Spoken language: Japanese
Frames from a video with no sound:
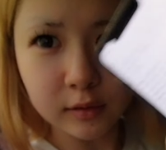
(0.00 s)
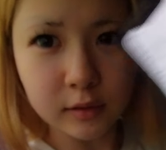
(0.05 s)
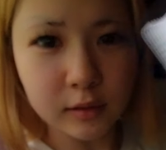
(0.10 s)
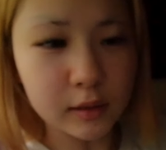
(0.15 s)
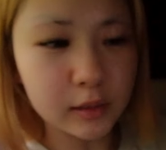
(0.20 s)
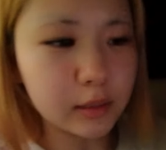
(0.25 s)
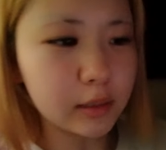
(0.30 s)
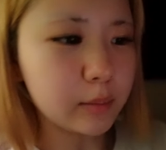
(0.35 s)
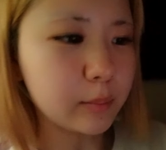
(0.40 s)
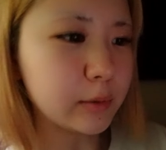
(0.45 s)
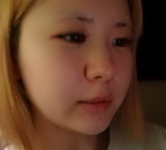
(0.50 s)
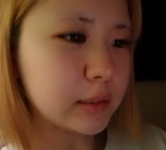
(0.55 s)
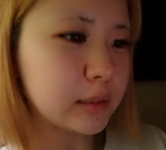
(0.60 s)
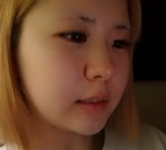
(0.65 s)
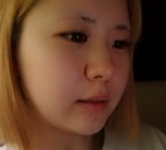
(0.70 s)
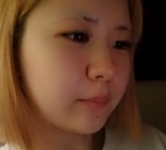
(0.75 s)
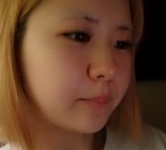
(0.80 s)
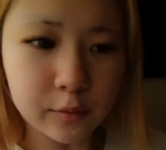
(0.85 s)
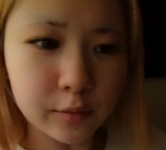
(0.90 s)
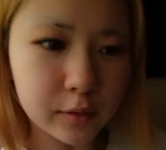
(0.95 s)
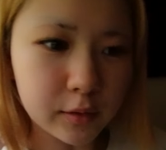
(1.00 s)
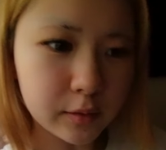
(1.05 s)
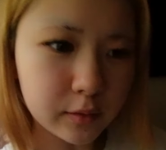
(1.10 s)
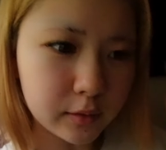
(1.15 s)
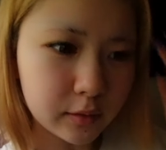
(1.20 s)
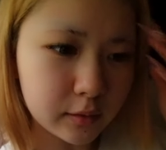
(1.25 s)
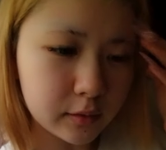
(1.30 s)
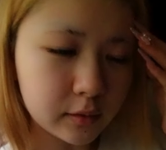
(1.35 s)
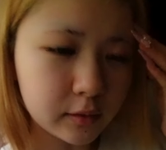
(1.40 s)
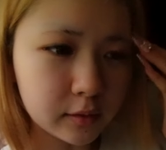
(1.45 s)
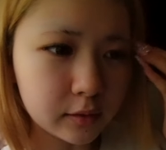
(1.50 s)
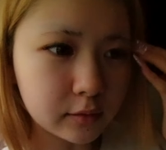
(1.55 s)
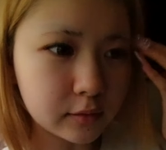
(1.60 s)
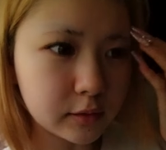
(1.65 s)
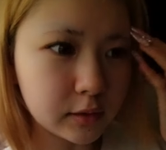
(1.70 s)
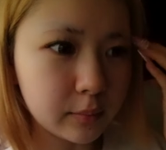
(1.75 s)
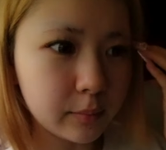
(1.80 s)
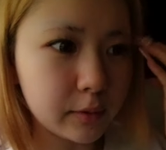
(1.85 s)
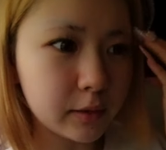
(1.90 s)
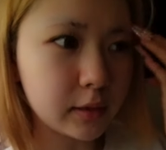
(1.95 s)
書いてましたこれあの
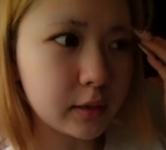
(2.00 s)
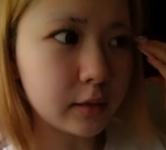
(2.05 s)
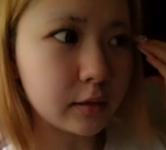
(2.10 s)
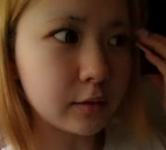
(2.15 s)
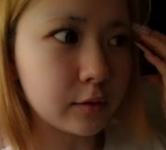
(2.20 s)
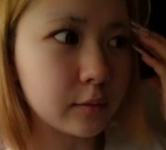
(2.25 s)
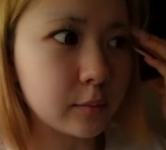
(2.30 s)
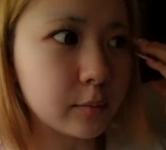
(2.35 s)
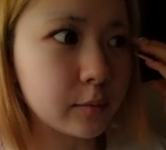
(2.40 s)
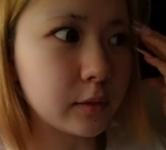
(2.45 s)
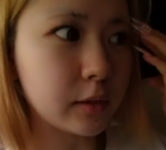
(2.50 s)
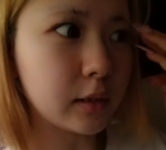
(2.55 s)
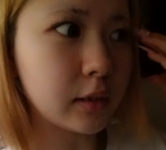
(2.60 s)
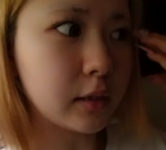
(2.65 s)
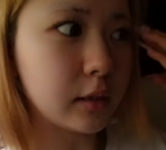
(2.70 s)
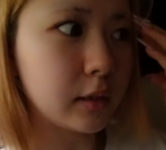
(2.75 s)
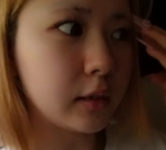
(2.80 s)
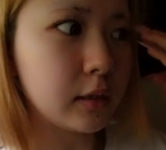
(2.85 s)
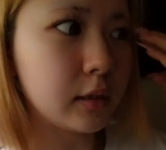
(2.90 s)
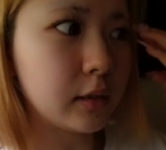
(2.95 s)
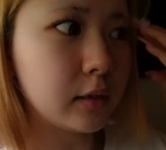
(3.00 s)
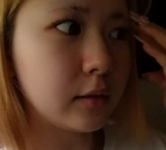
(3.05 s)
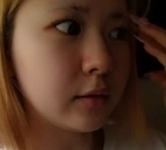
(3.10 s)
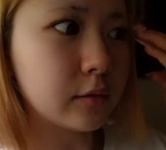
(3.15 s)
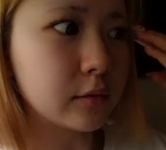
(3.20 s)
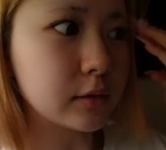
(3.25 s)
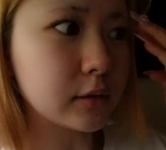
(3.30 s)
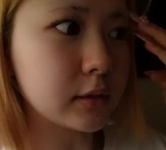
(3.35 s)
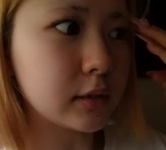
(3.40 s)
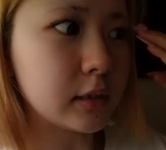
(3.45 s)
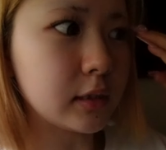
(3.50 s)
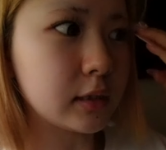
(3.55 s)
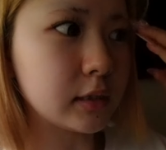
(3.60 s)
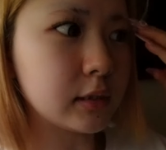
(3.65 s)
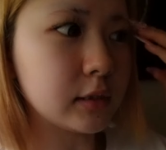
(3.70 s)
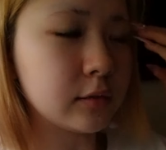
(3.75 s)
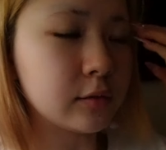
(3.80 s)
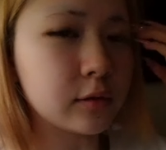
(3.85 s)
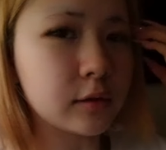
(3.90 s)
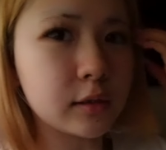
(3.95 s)
喋ってるのもねお伝え
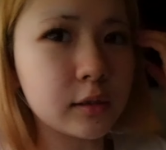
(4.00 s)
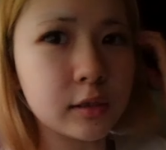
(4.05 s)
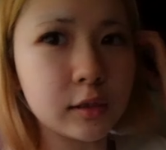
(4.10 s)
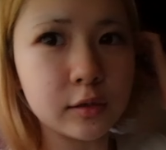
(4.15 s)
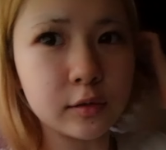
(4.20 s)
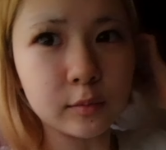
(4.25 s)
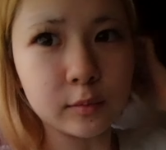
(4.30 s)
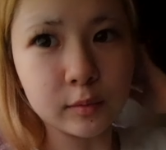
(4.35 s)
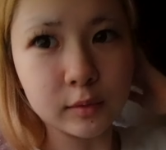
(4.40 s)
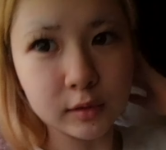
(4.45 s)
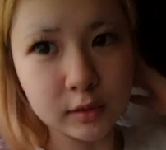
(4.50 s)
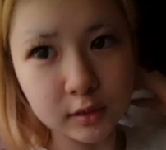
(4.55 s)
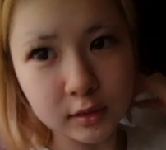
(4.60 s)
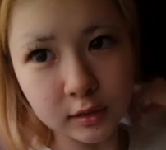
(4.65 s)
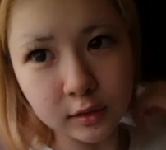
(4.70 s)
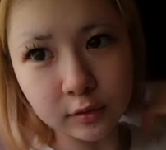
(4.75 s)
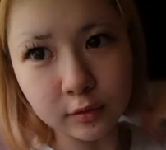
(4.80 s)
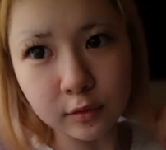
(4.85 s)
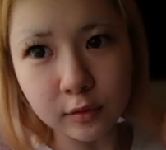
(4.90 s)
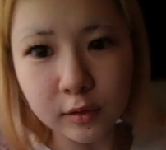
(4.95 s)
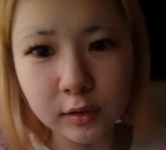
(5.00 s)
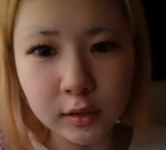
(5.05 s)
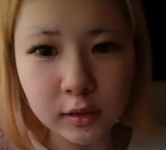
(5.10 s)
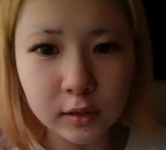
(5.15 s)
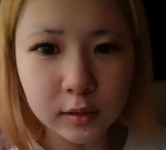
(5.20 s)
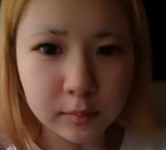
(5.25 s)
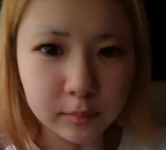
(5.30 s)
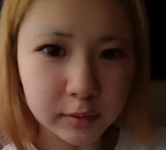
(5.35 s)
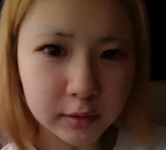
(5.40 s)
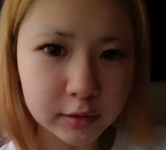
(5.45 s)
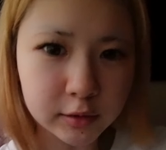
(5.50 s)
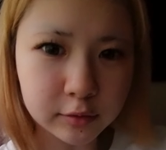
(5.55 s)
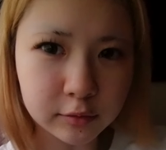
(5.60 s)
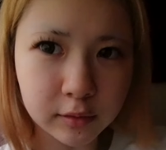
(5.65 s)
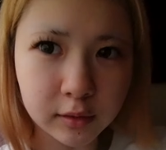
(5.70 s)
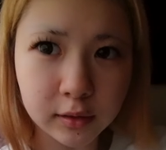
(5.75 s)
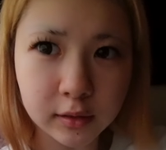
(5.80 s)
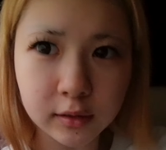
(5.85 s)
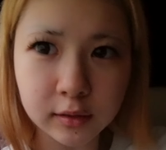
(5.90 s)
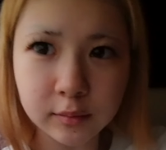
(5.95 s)
しようかなと思うんですけどまず
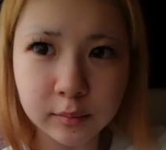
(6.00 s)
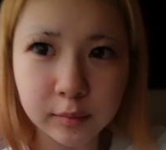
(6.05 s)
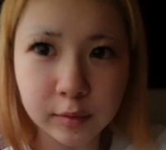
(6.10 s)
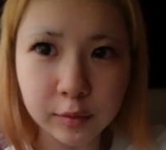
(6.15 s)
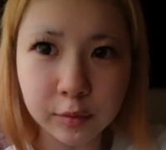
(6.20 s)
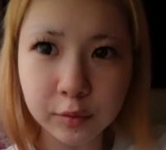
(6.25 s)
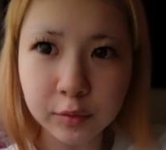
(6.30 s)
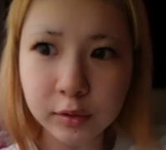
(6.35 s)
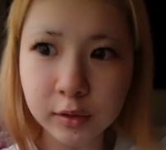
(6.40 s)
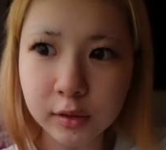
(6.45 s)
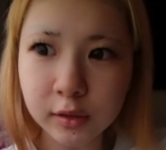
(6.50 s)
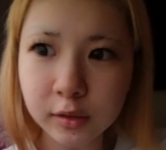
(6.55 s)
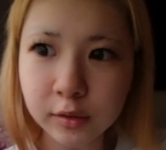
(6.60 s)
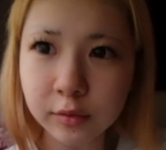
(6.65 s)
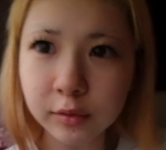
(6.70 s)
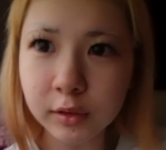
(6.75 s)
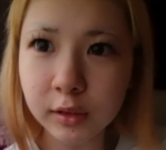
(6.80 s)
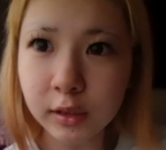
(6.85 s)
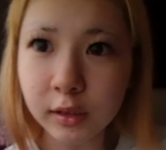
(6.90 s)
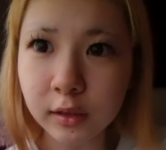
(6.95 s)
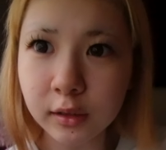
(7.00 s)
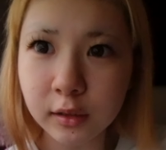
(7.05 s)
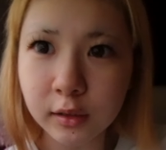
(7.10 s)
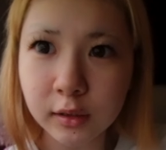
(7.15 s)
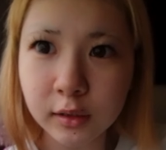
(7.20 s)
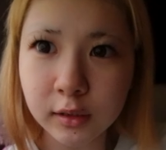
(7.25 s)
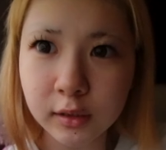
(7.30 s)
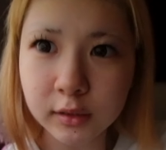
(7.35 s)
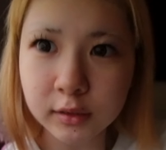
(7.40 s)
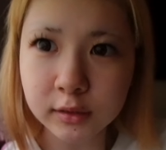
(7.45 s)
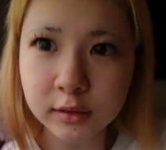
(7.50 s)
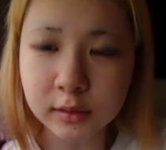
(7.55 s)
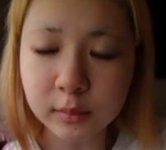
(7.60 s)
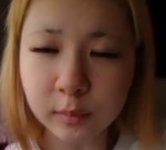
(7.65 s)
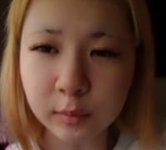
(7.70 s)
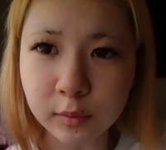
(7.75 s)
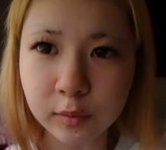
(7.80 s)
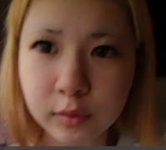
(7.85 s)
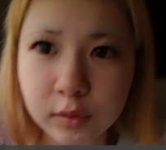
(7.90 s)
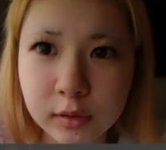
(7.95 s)
は、まあ、こんな顔でしか
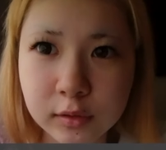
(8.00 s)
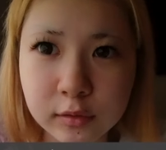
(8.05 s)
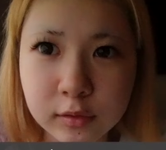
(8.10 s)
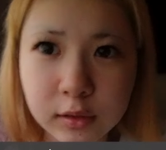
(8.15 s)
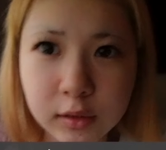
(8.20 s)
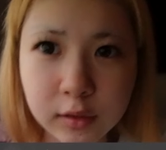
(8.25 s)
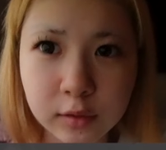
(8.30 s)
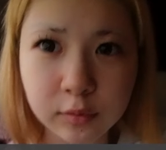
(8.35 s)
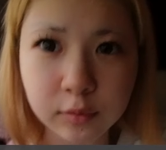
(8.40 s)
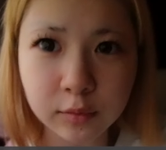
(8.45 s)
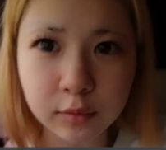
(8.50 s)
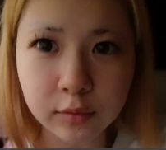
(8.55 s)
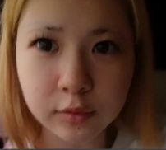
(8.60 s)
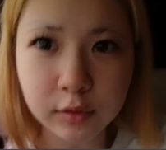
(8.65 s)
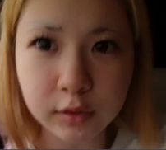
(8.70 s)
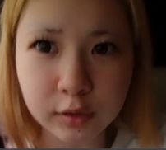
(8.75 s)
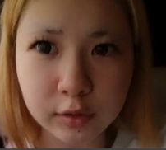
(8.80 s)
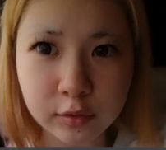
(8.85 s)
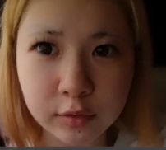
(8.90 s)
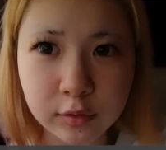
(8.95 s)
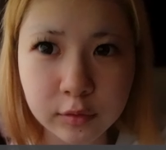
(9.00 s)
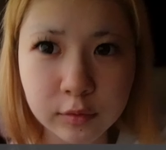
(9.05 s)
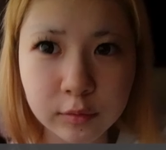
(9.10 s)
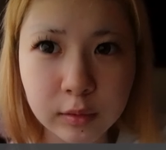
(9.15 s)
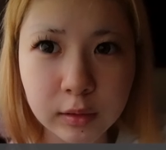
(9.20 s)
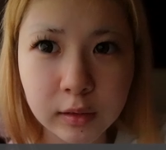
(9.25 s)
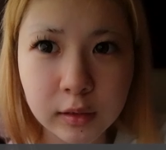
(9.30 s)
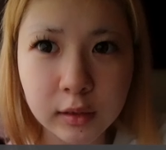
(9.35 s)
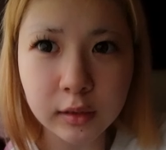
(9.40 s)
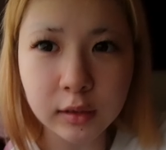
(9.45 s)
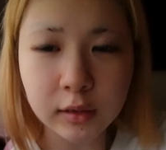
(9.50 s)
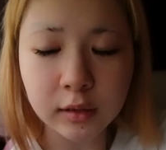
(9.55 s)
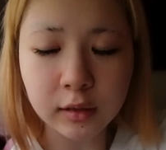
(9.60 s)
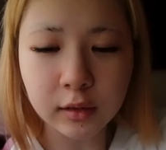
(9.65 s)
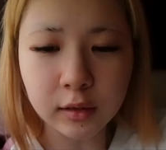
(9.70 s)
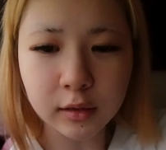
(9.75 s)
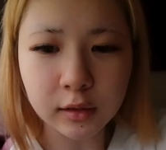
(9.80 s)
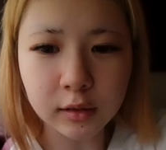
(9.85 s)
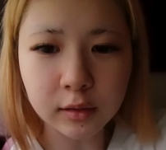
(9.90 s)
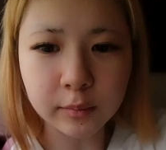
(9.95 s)
もこんな暗いところで言うのは
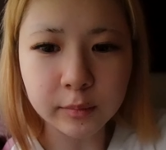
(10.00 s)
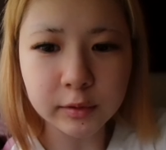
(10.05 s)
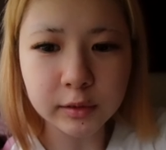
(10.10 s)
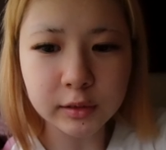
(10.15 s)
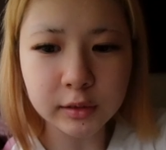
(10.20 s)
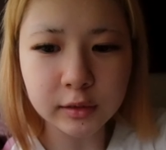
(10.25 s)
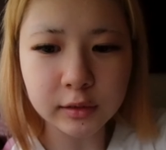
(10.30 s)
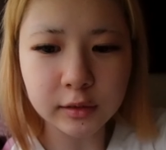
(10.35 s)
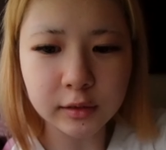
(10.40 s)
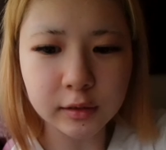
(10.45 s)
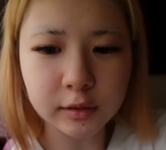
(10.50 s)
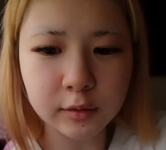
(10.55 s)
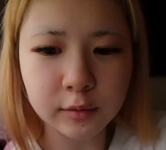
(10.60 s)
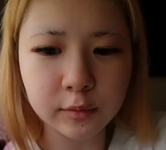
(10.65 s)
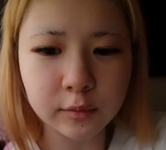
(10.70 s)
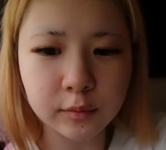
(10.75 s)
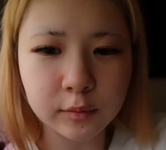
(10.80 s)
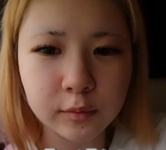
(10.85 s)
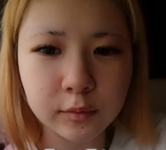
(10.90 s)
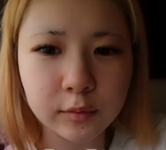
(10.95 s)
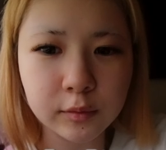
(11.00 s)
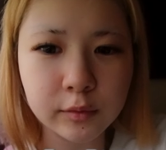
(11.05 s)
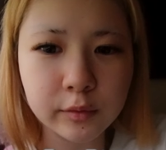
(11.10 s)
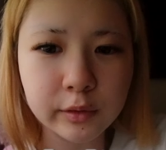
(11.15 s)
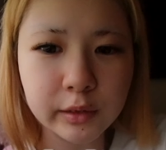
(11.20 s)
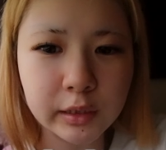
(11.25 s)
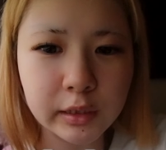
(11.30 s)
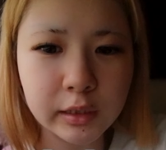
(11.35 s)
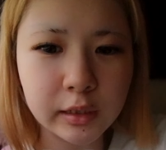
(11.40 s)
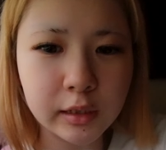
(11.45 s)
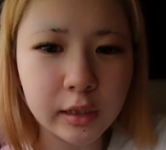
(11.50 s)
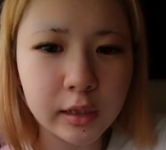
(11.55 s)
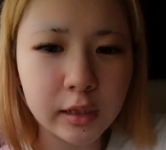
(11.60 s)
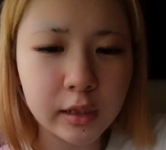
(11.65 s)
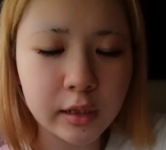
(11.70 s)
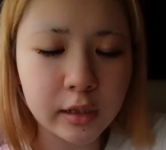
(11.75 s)
あれかもしれないけど本当に